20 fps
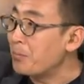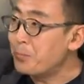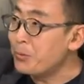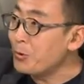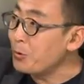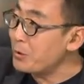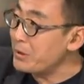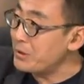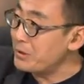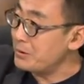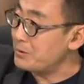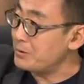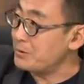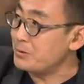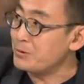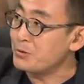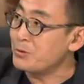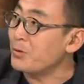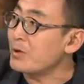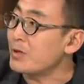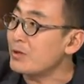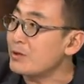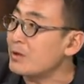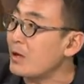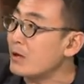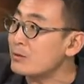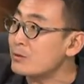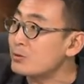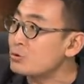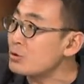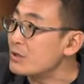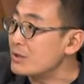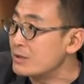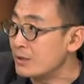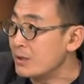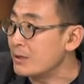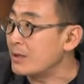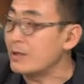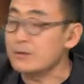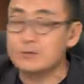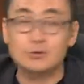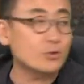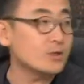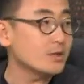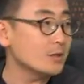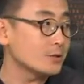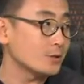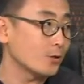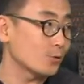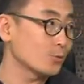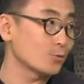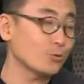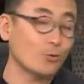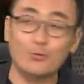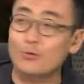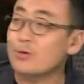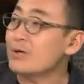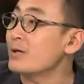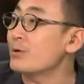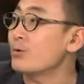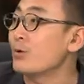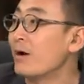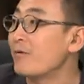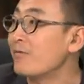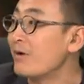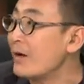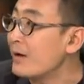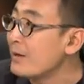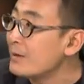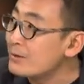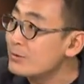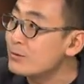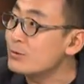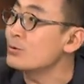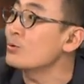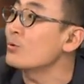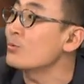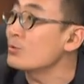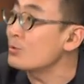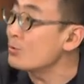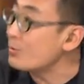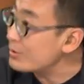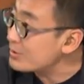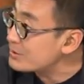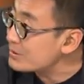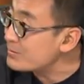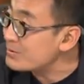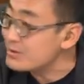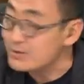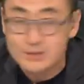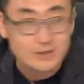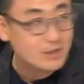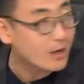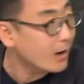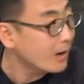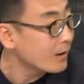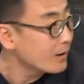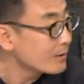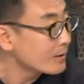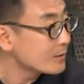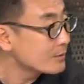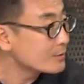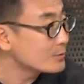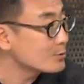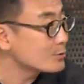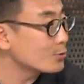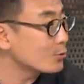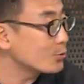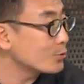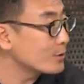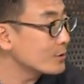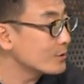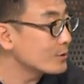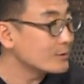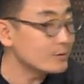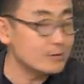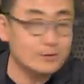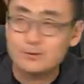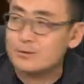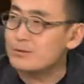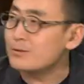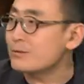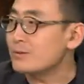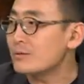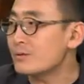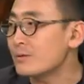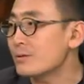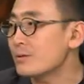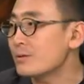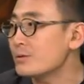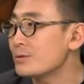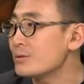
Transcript: 不会有很大的罪责感，说一个小书童跟员外弄弄了这么一下，就会《红